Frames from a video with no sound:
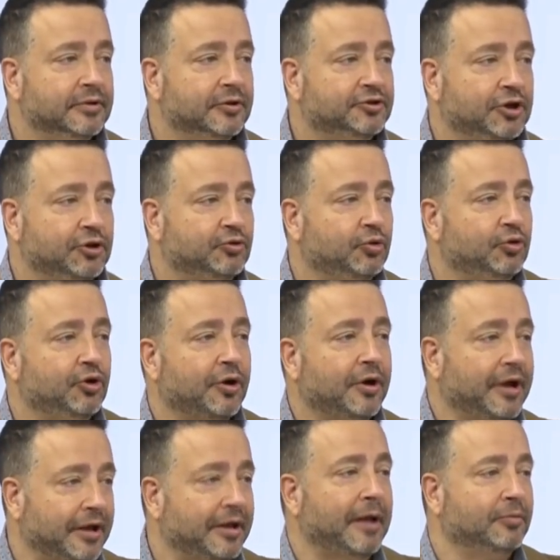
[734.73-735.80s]
Si tú y yo
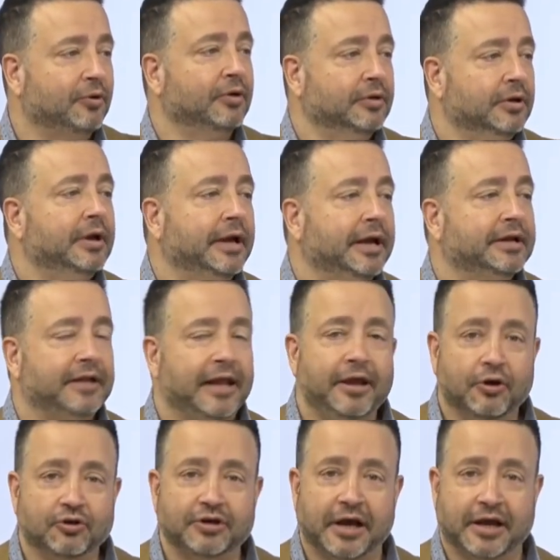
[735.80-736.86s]
hablo
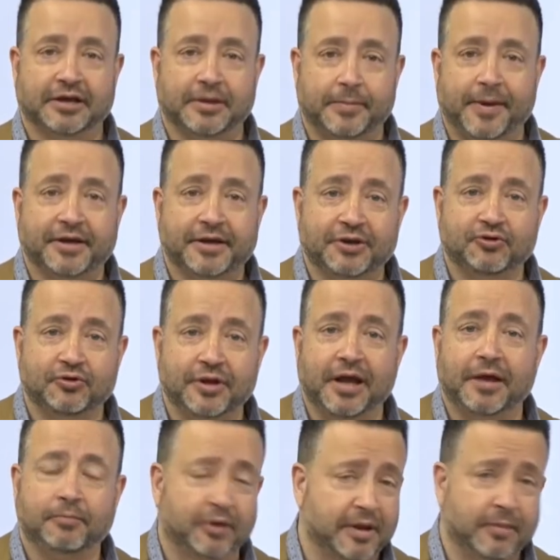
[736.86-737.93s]
o sea, que sepáis que si un
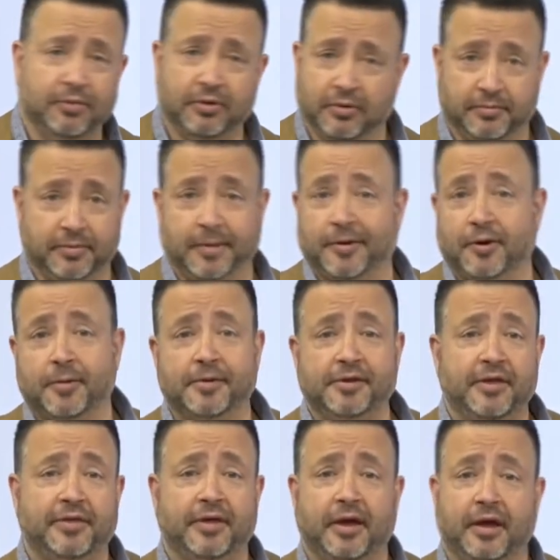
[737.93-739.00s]
día, por ejemplo, mi hermano me
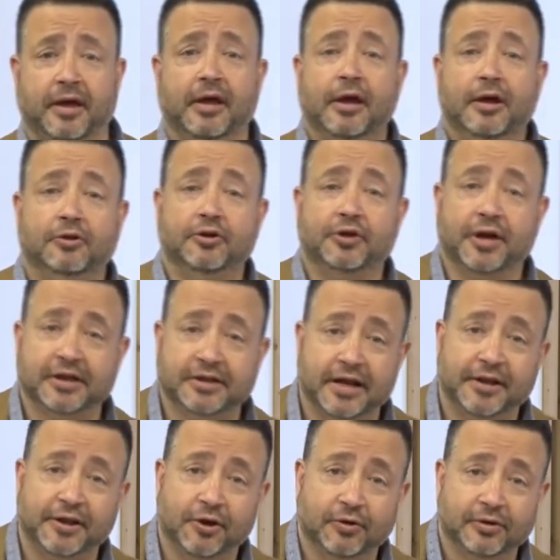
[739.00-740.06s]
dice, no llegues
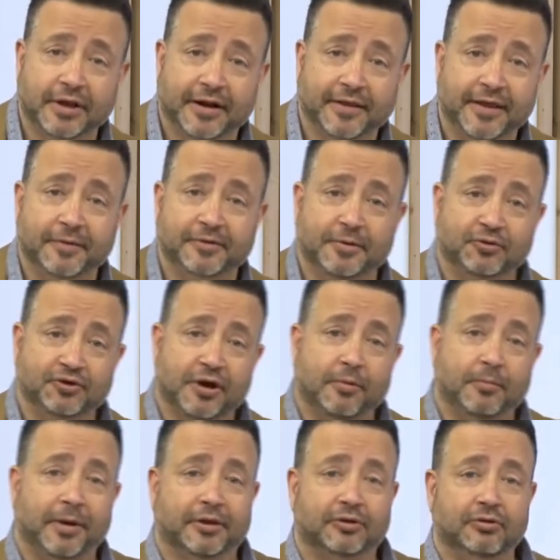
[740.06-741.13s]
tarde, llego tarde, si hemos llegado a
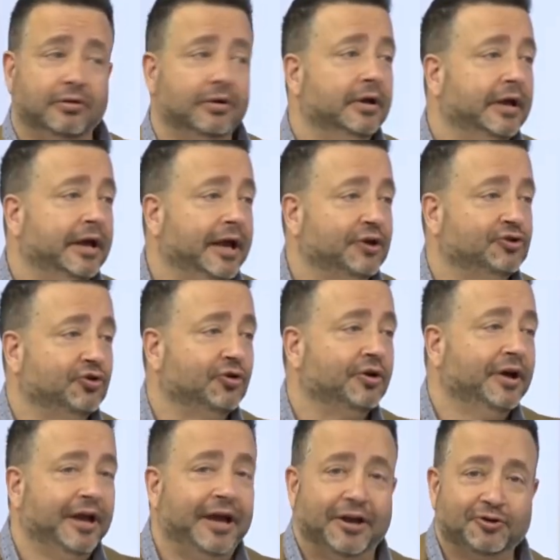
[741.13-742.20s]
un pacto,
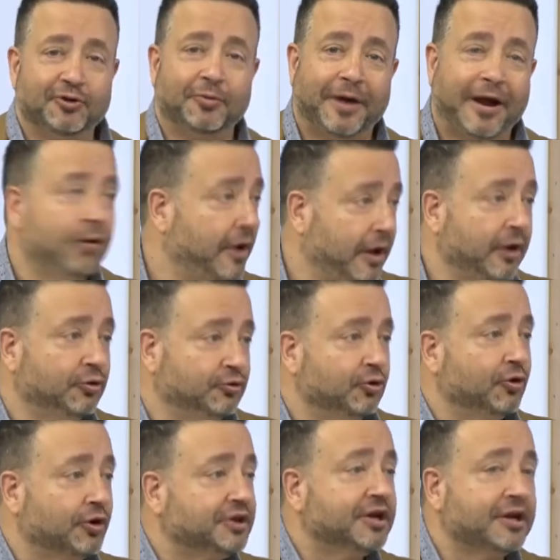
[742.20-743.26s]
eso, eso va, ah, todo
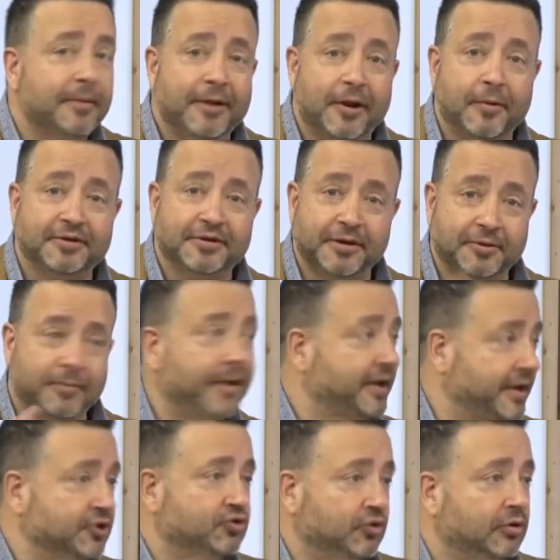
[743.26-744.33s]
lo que se escribe en la WhatsApp, sepáis
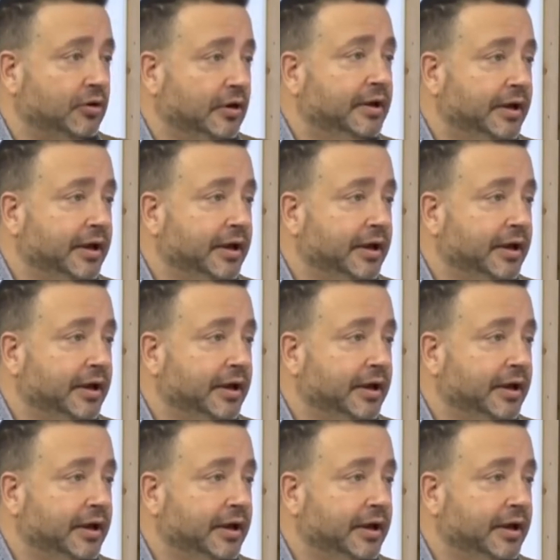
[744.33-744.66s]
que eso...